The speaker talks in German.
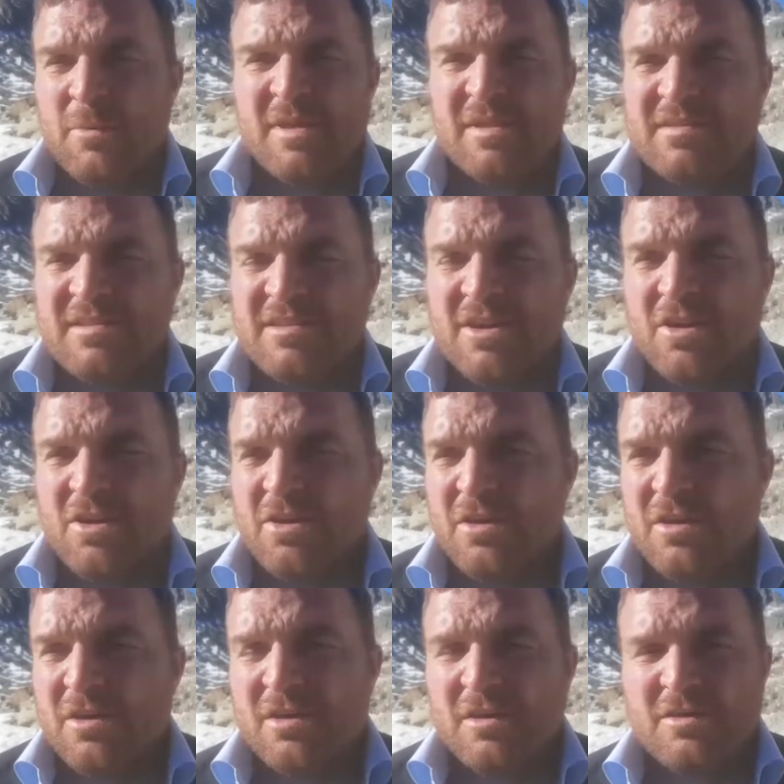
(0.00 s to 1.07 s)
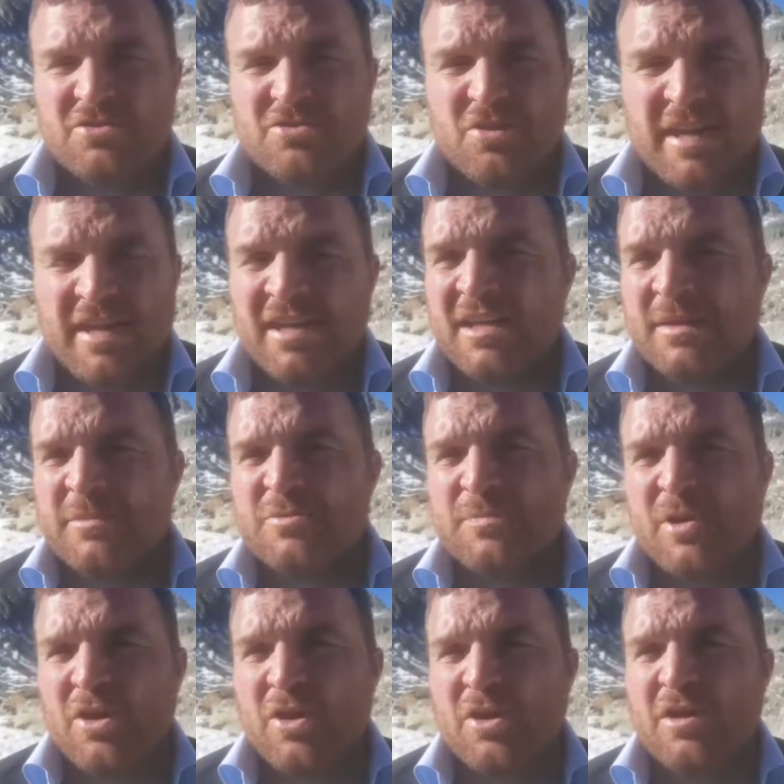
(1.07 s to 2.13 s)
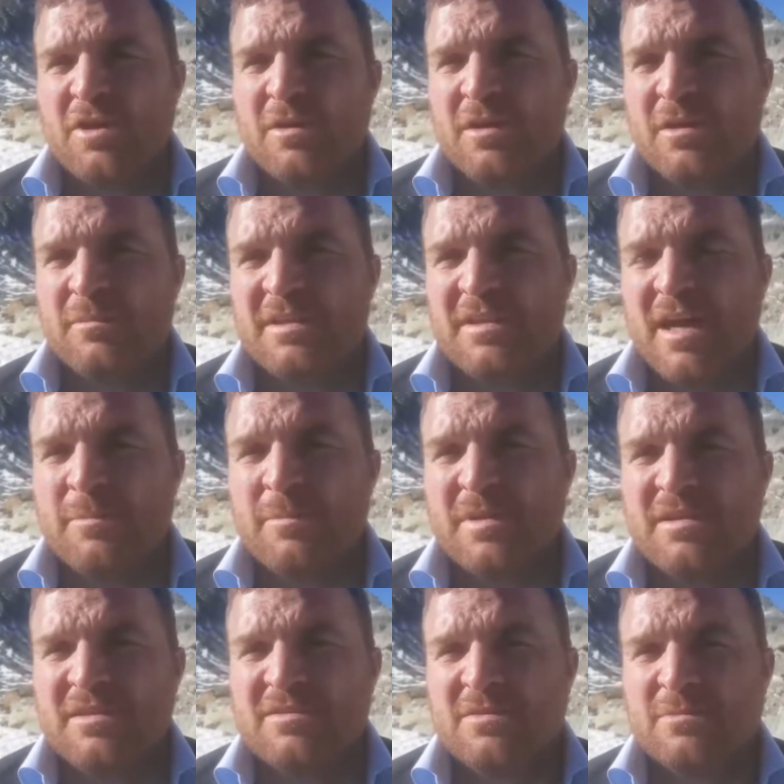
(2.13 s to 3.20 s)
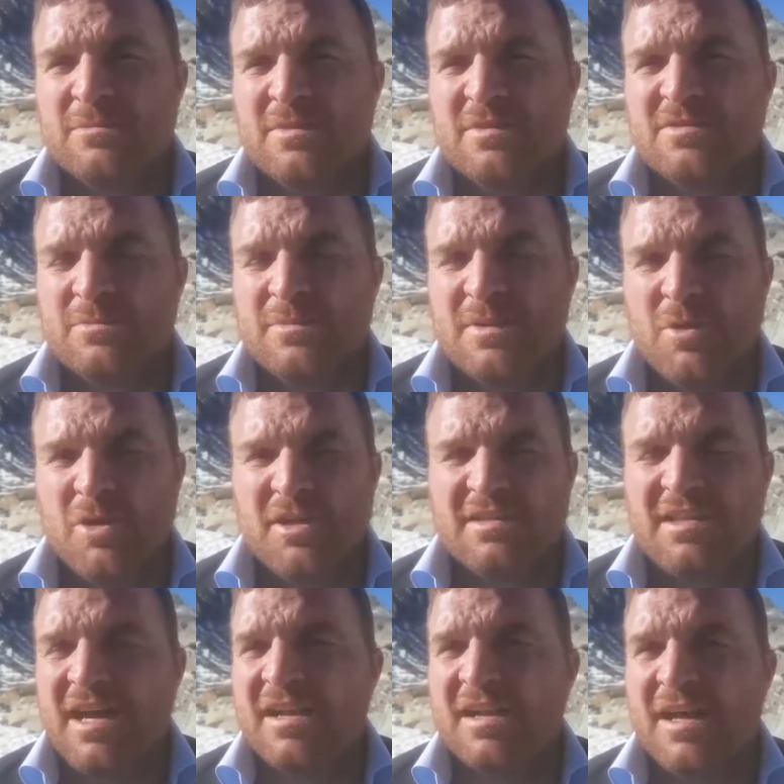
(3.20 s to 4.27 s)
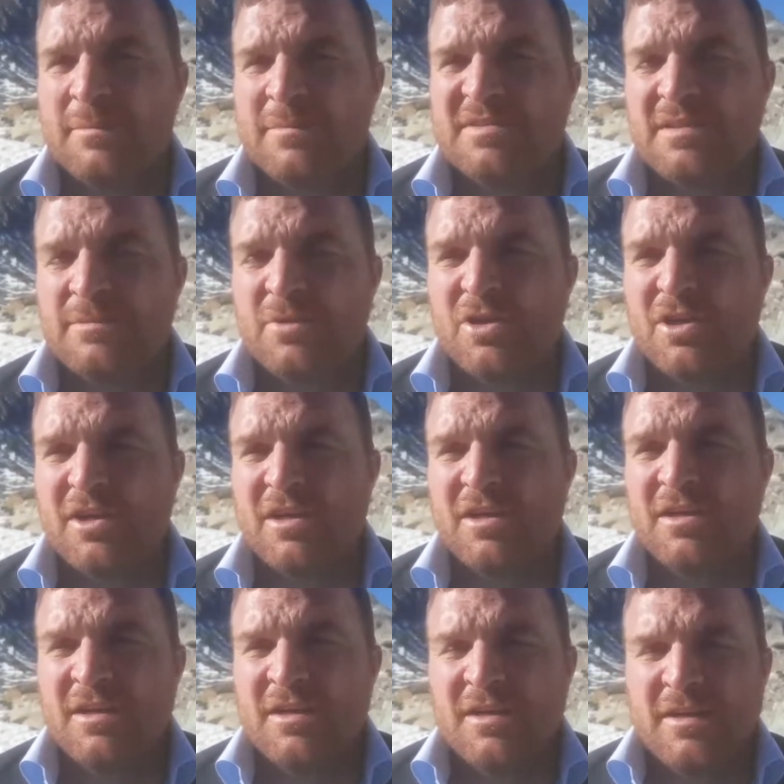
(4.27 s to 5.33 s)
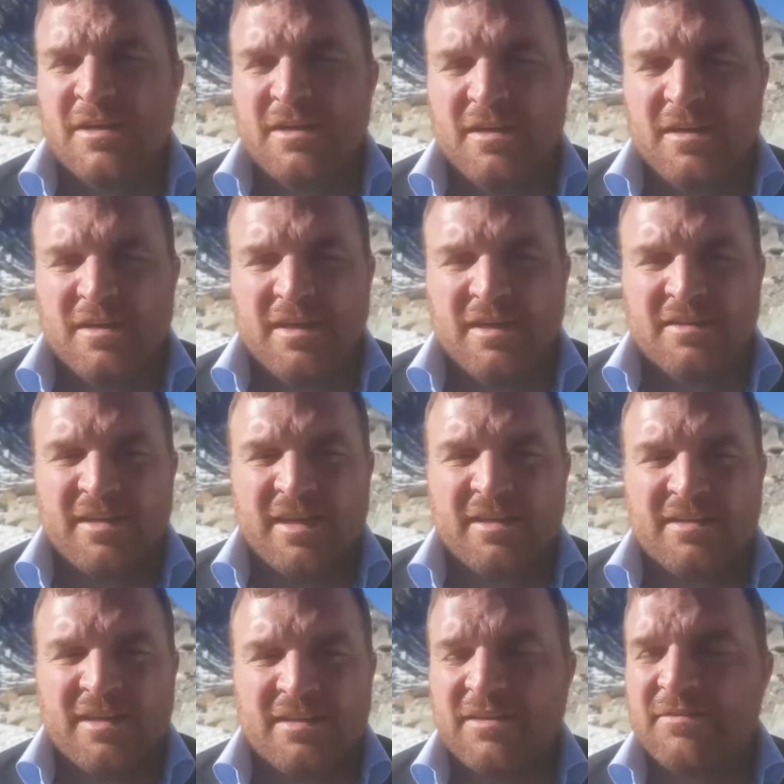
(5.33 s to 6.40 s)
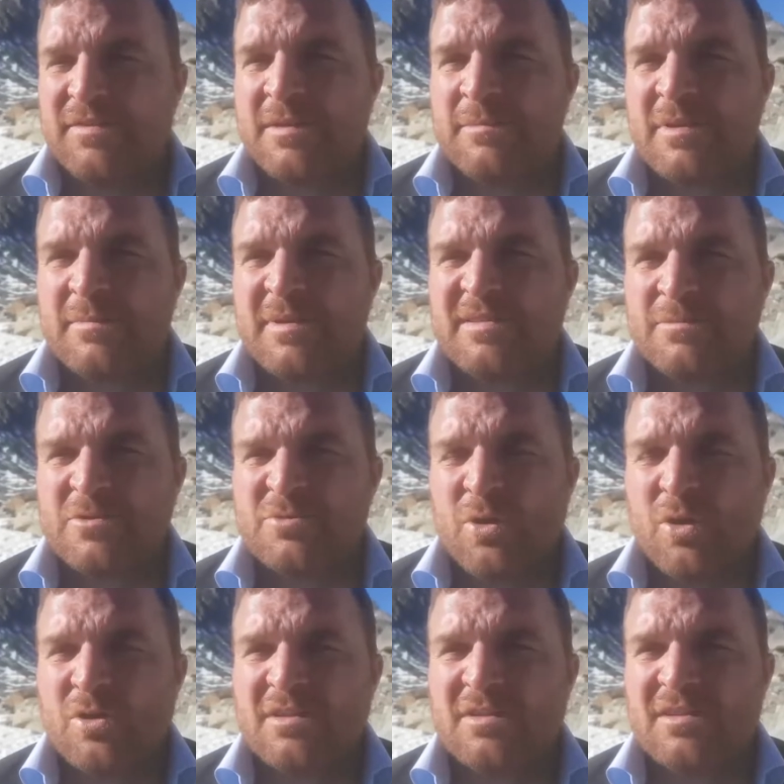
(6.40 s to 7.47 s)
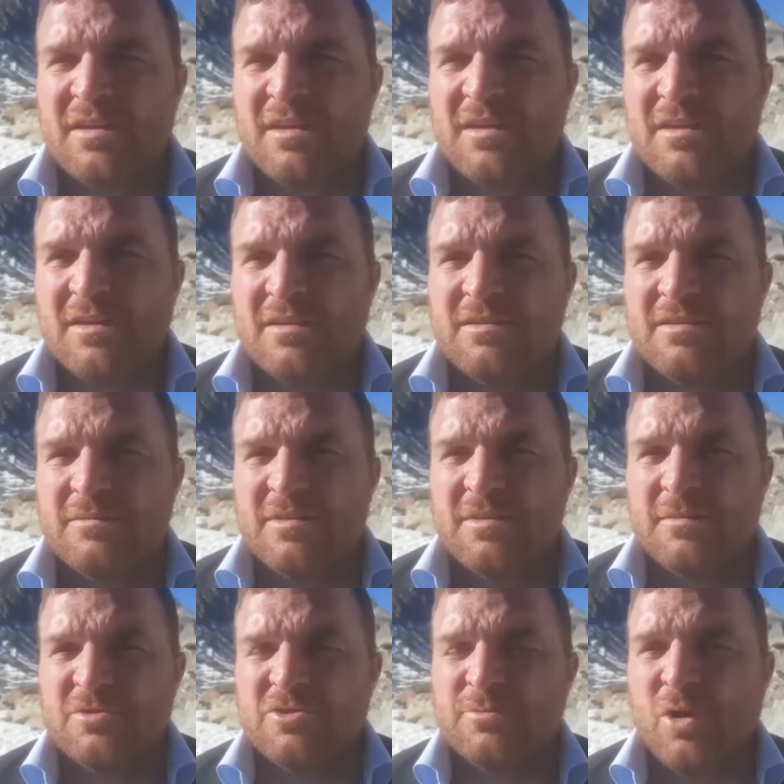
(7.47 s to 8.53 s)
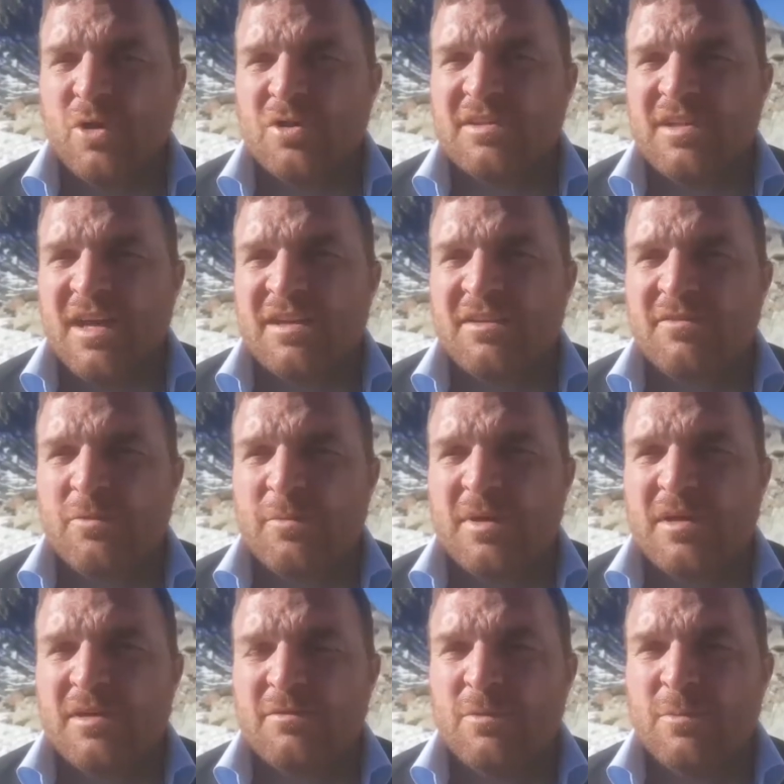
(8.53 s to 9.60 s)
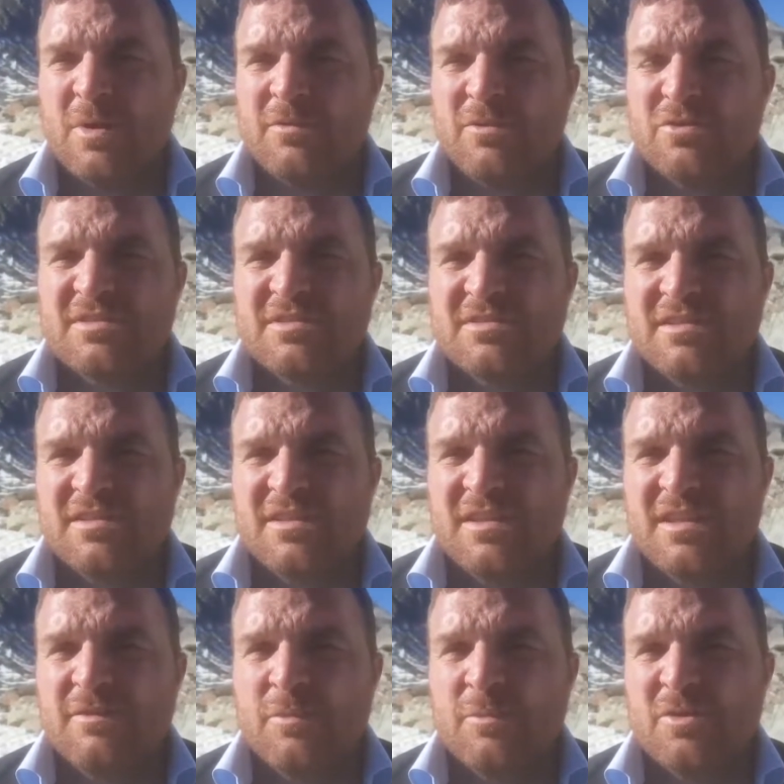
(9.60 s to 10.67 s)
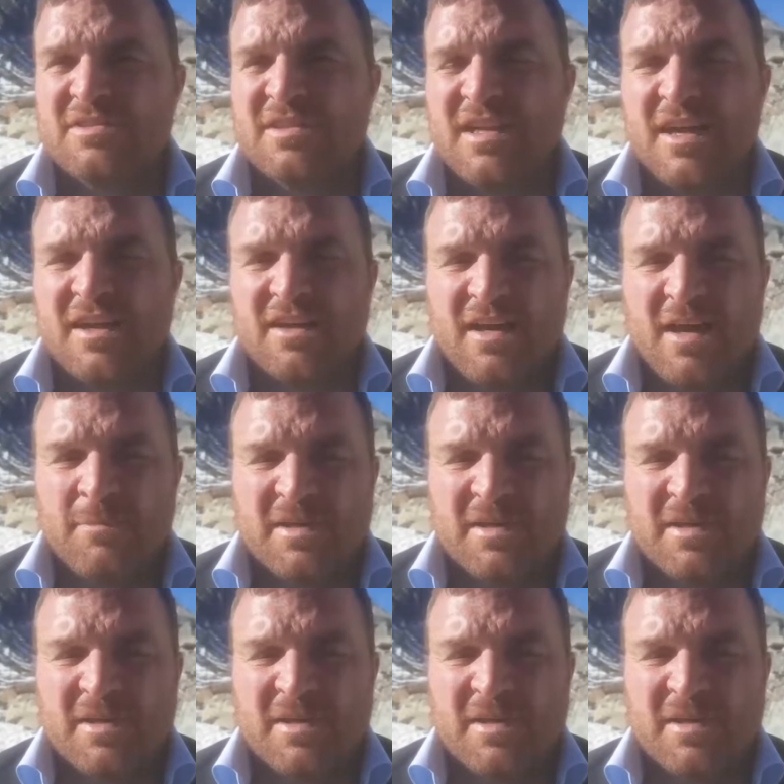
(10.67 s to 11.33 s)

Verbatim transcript: Ja, wir sind ja äh, schon länger im Gespräch äh, mit Ambritz, um, um mal eine Teilnahme zu ermöglichen. Äh, hängt halt einfach immer ein bisschen am Sport, äh, am Sport an, wo man, wo man ein gewisses äh, Niveau muss erreichen muss.